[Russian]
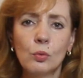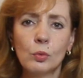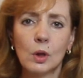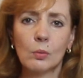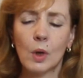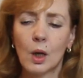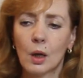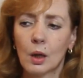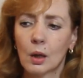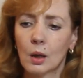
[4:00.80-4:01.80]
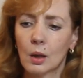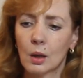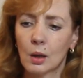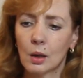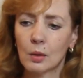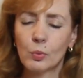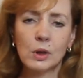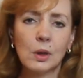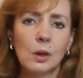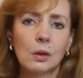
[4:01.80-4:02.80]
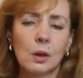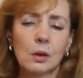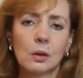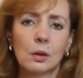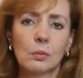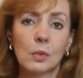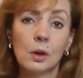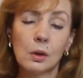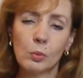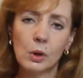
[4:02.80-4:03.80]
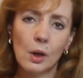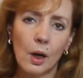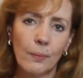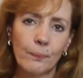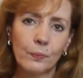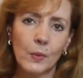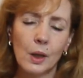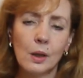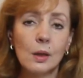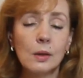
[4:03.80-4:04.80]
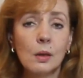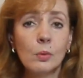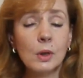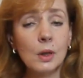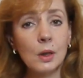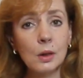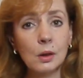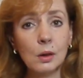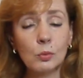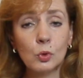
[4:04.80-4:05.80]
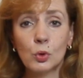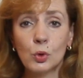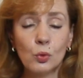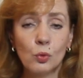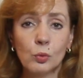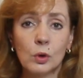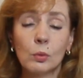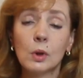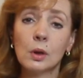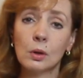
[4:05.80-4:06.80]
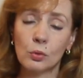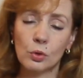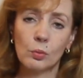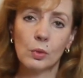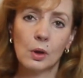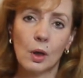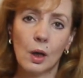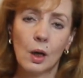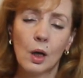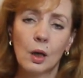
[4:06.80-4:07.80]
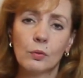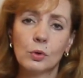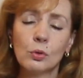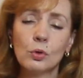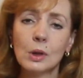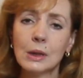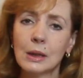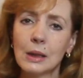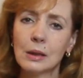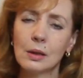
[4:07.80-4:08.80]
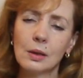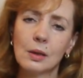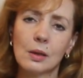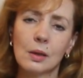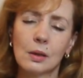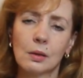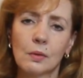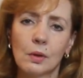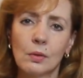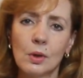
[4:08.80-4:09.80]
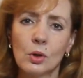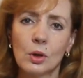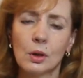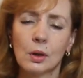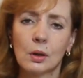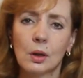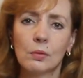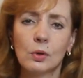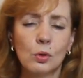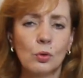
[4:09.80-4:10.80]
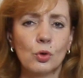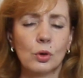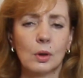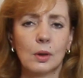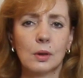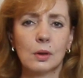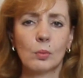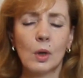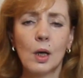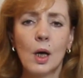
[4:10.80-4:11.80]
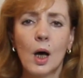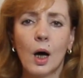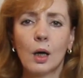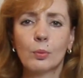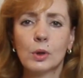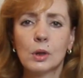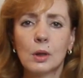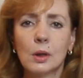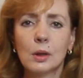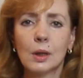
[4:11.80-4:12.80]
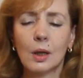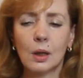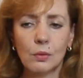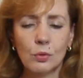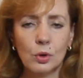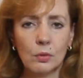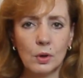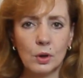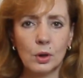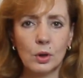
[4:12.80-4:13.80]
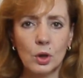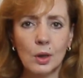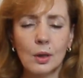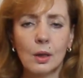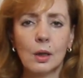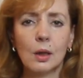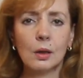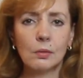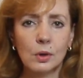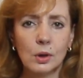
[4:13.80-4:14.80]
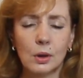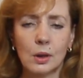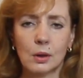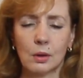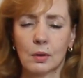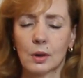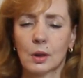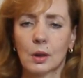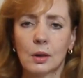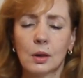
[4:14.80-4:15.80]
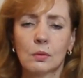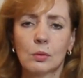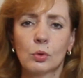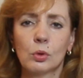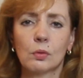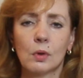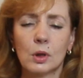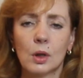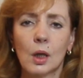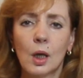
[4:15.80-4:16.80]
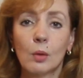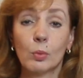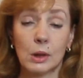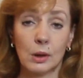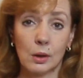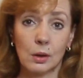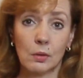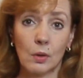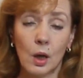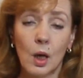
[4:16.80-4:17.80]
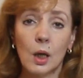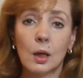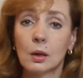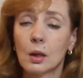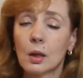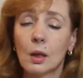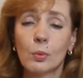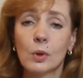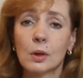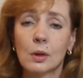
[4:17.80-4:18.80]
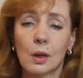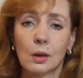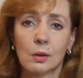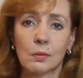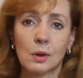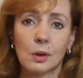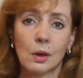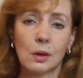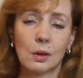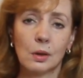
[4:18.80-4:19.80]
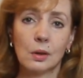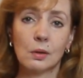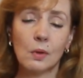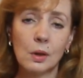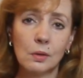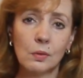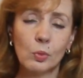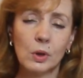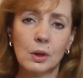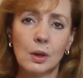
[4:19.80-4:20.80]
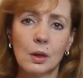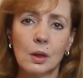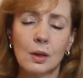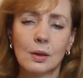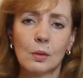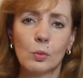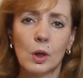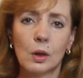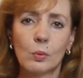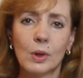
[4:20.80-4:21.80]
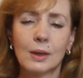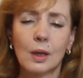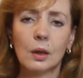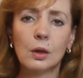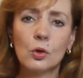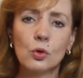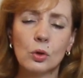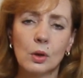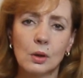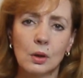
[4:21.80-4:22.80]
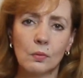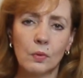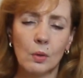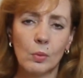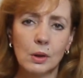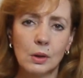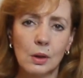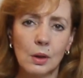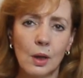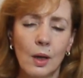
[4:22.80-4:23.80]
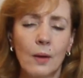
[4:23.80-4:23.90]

умным и бесхитростным – это беда. И нельзя быть хитрым, но не умным – это тоже беда. Вот нужно соединить эти две вещи, и тогда вы точно для себя определите, каково же ваше решение и каковы же на основании этого будут ваши последствия. И энергия перестанет вытекать из вас, вы перестанете собирать бесконечность информации,